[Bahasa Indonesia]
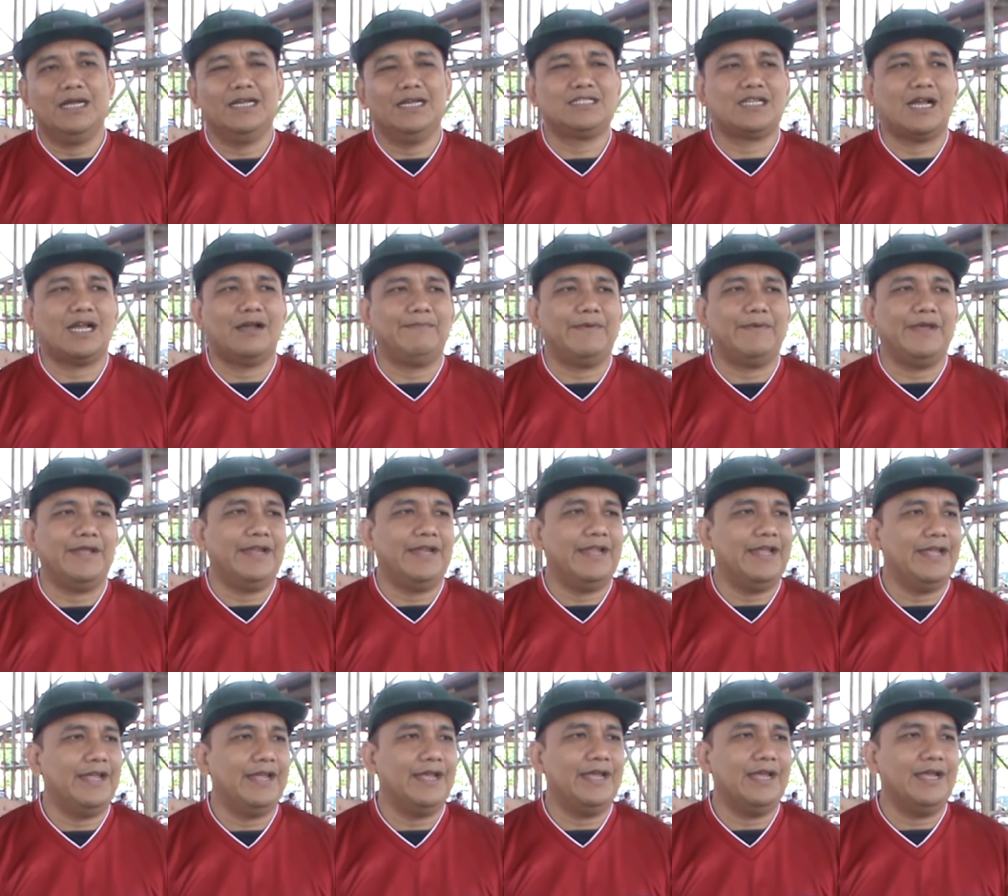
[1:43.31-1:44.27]

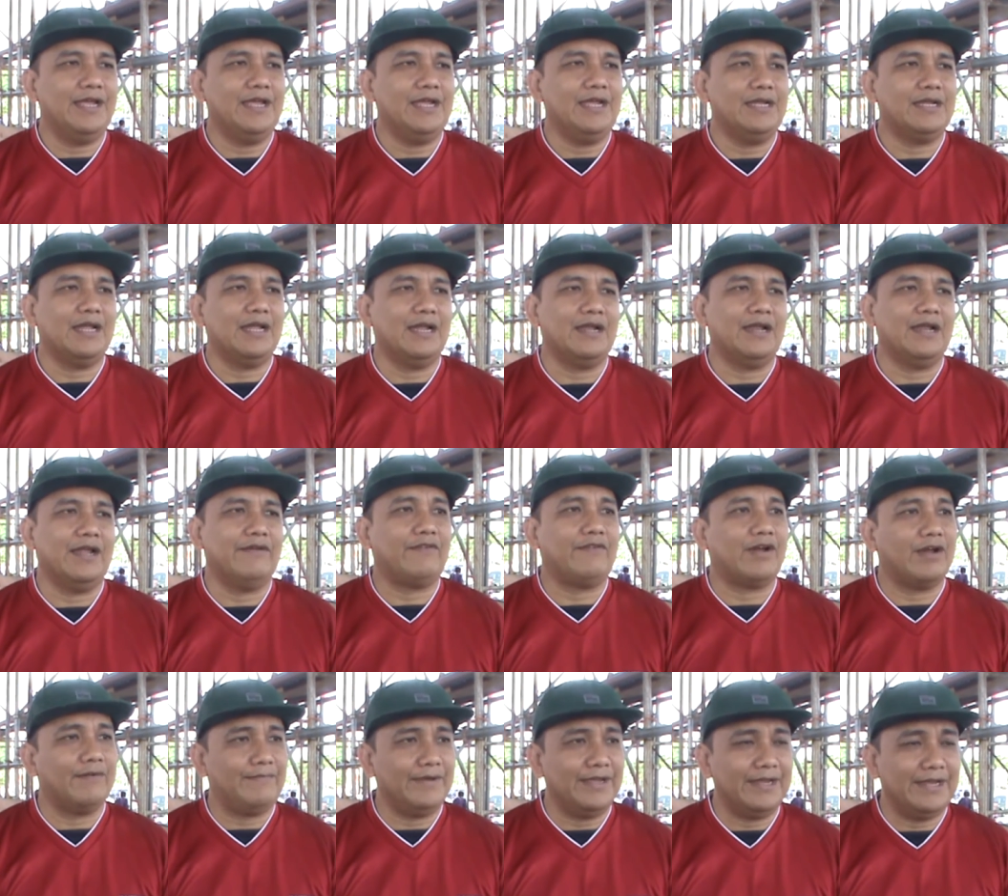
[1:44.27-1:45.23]
SKPD dan
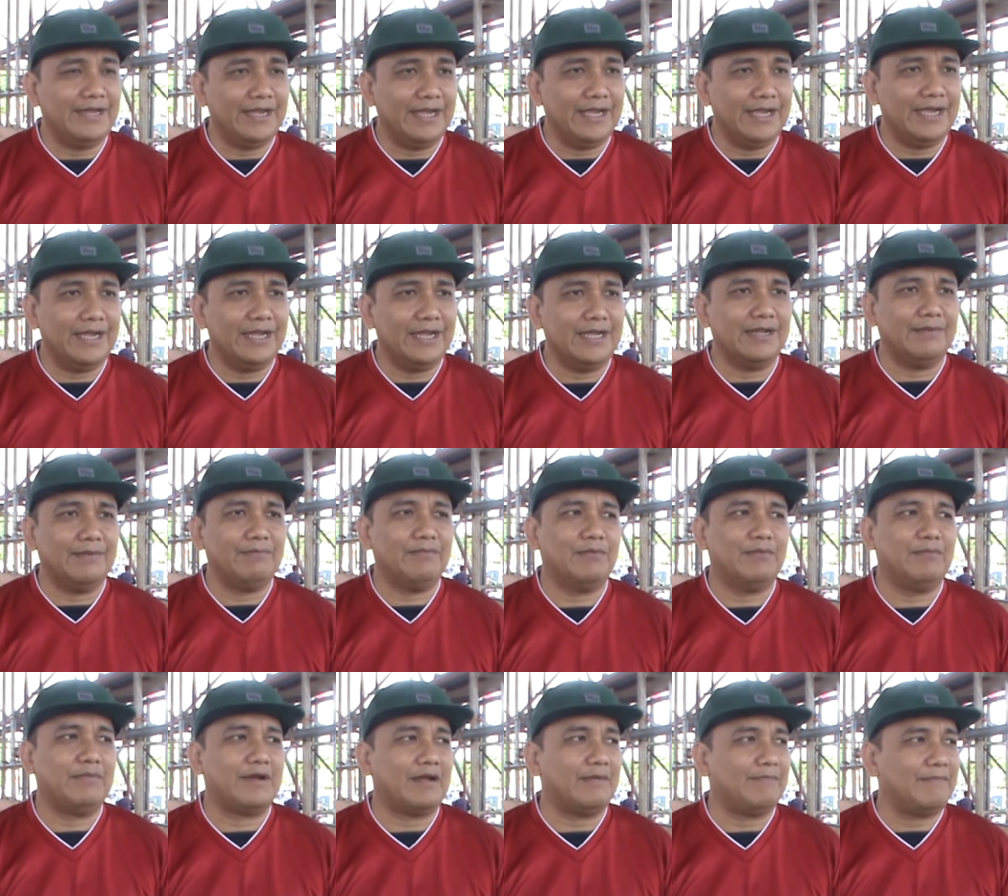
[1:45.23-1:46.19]
FKPD dan
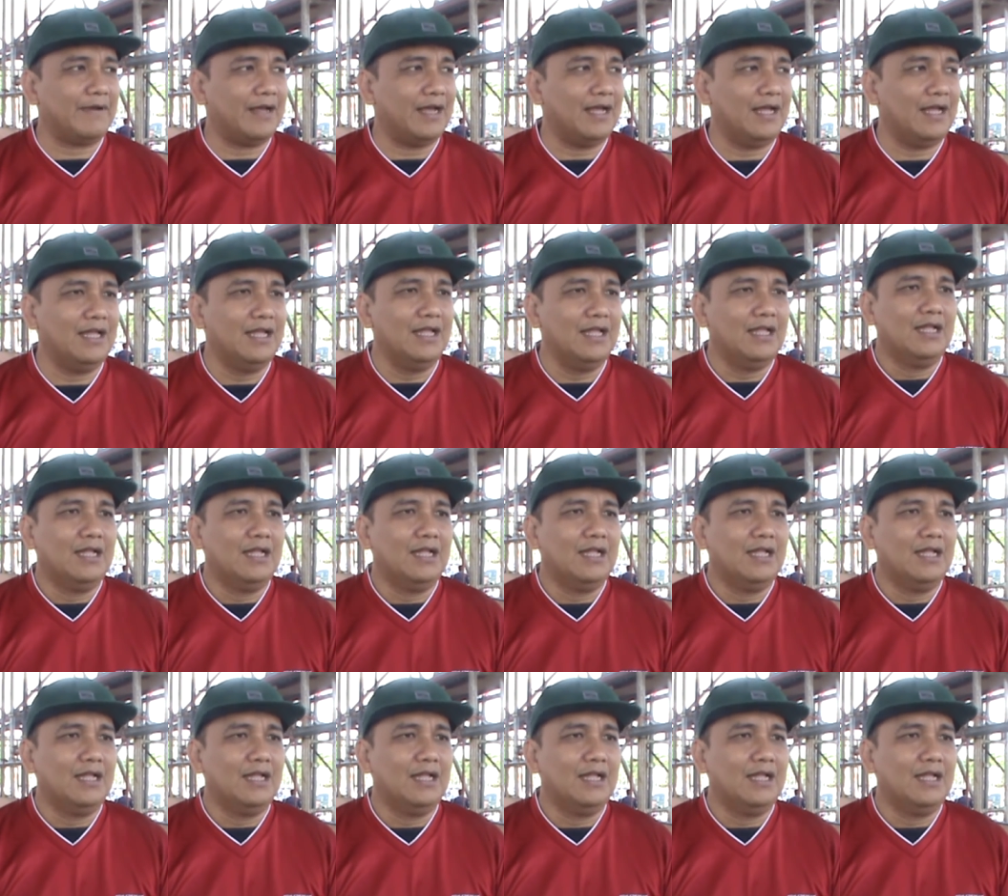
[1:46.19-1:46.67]
beberapa